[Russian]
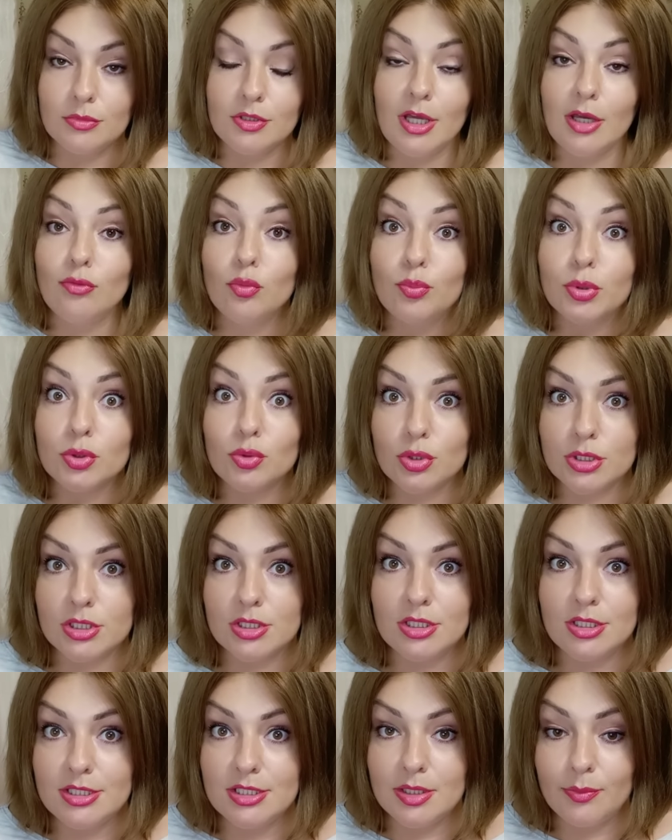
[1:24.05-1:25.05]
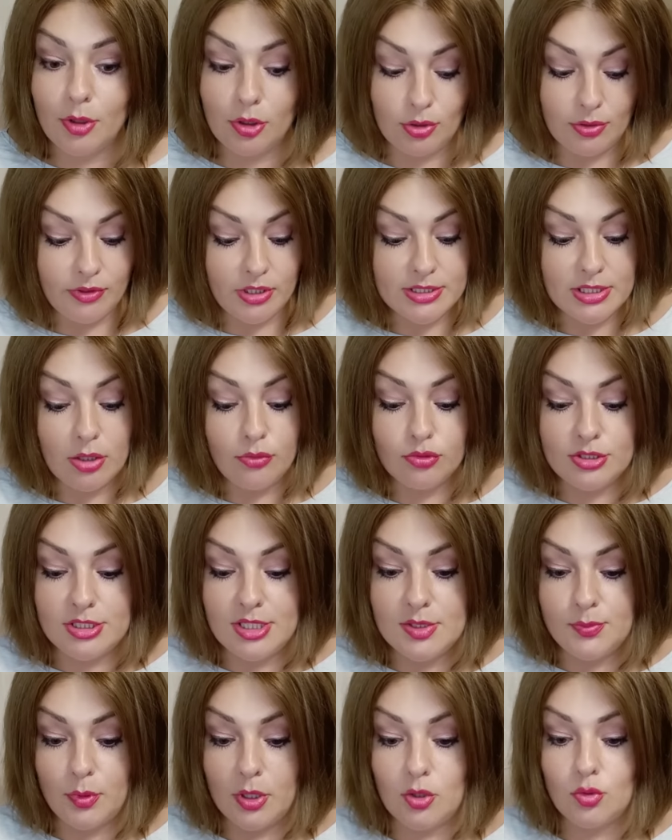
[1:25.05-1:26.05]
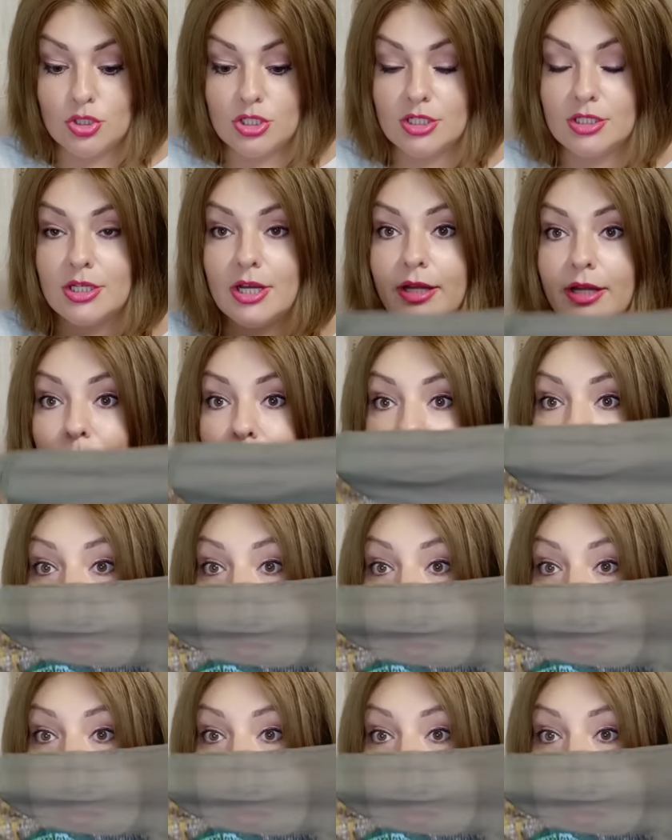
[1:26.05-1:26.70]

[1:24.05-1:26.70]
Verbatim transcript: Я его просто не снимаю, не вылезаю. Вот здесь похожая ткань под